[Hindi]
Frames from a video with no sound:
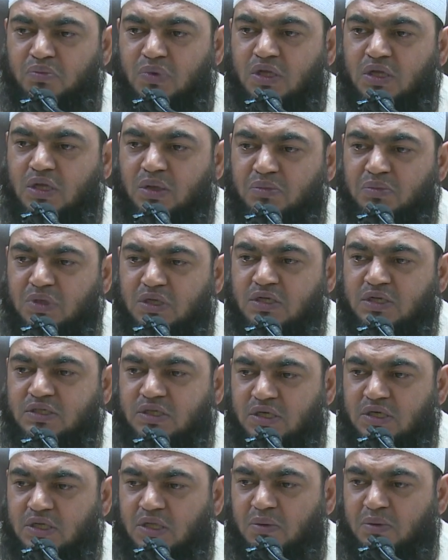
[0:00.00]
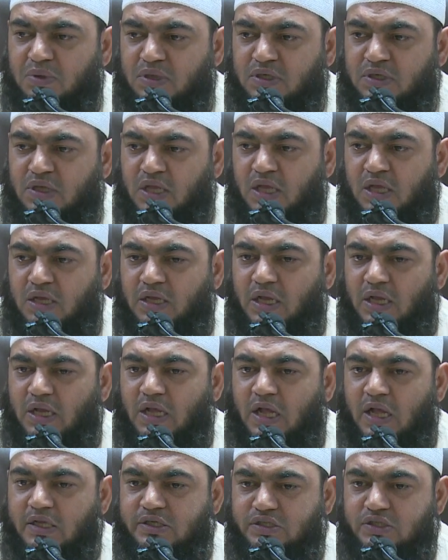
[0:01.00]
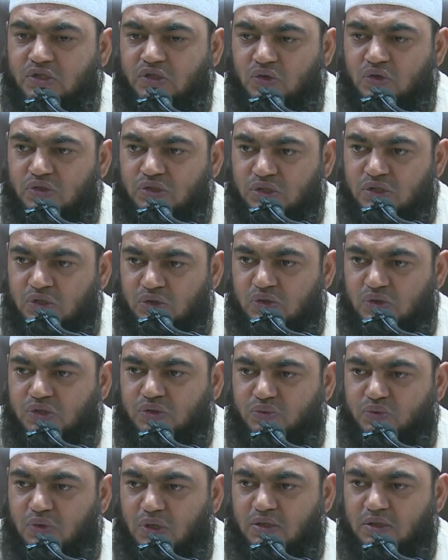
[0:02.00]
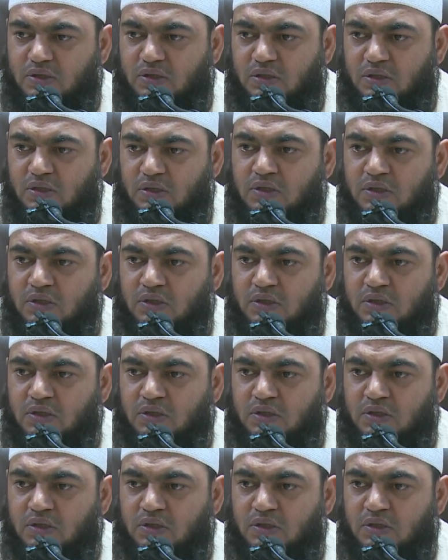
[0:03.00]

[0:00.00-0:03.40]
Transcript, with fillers: में कमी का ज़रिया बन जाएगा ख़ास तौर से उस वक्त